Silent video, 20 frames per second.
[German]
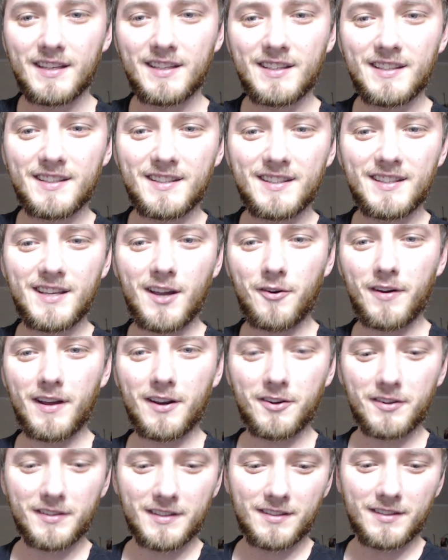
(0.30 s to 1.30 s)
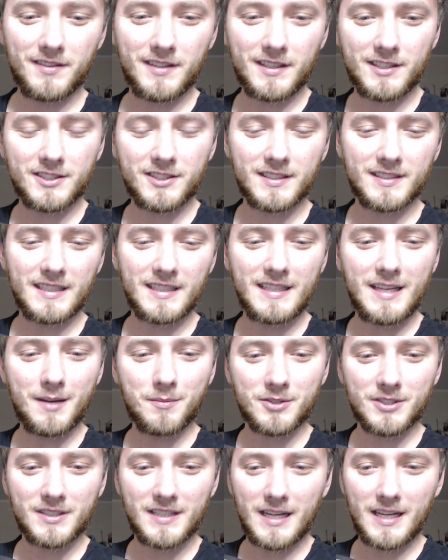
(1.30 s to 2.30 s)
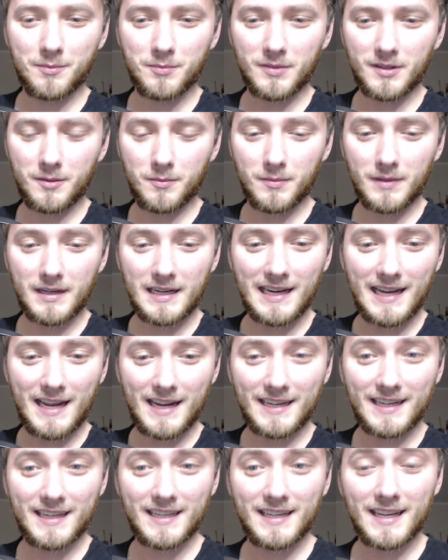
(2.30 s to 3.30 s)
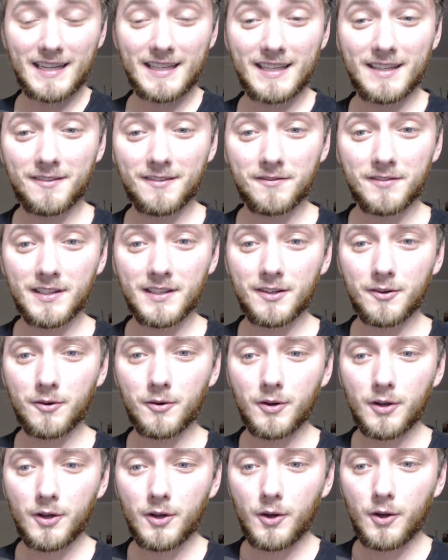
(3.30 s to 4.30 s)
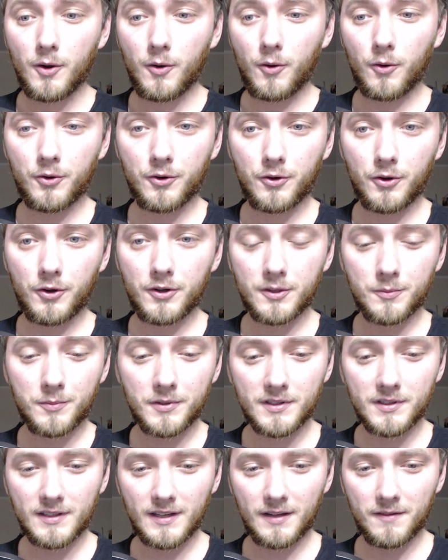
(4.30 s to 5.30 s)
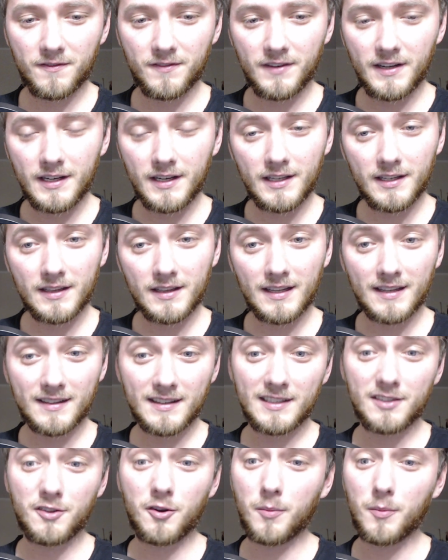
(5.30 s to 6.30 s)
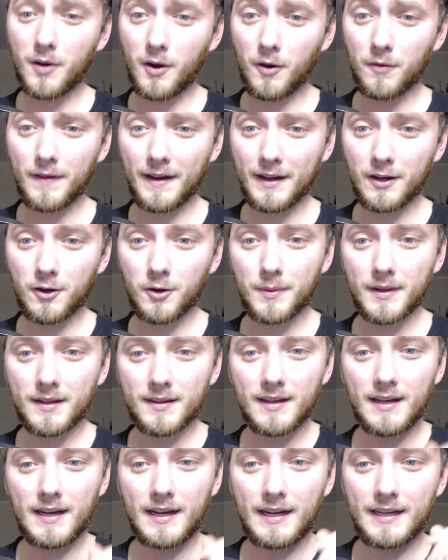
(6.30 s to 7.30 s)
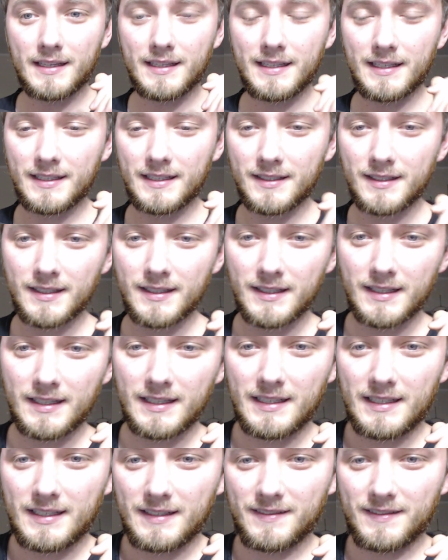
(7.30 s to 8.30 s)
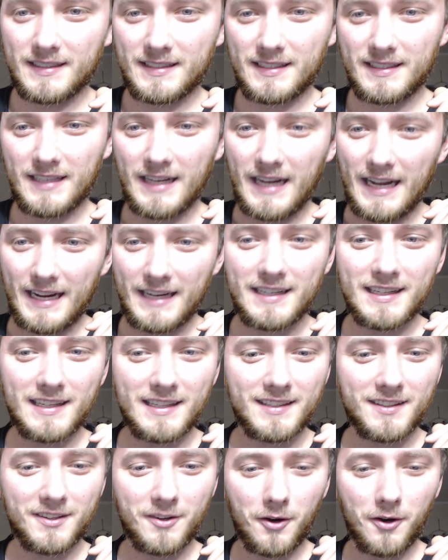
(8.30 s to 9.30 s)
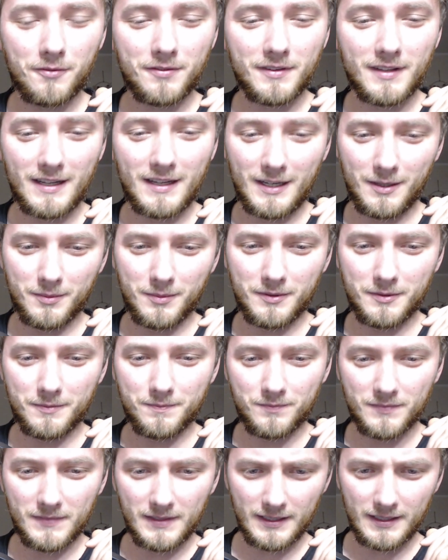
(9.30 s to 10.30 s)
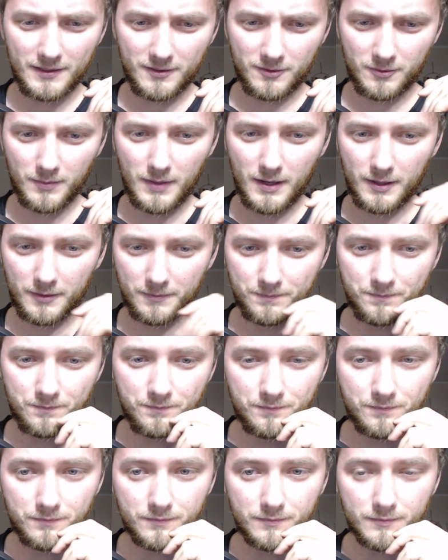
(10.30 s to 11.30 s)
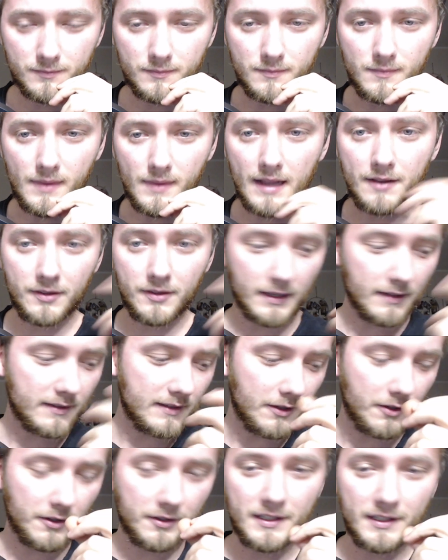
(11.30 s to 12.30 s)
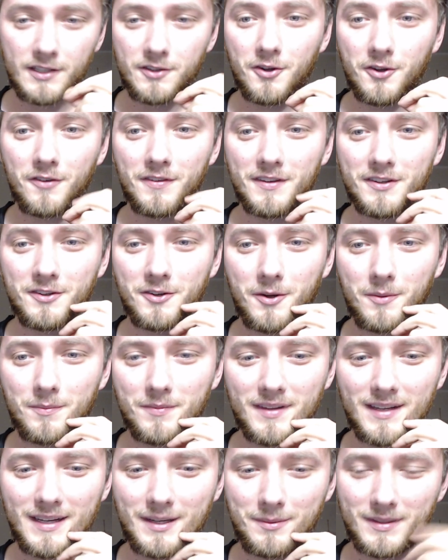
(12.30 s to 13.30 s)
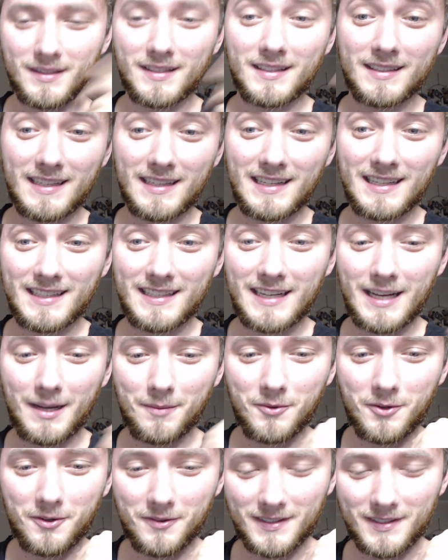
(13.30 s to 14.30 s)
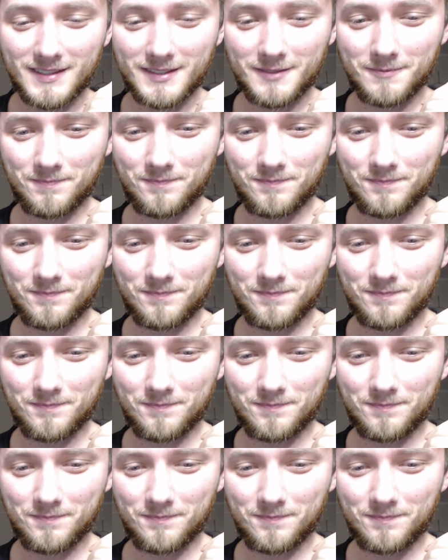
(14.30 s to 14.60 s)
Ja, hey Leute, ich ist der Just Eddie am Start mit einem kleinen, knackigen Video. Und heute möchte ich ein wenig tatsächlich nochmal auf einen Kommentar eingehen, was ich eigentlich gehofft habe, nicht zu machen. Also, dass dann nicht noch was kommt, aber tatsächlich kam noch was.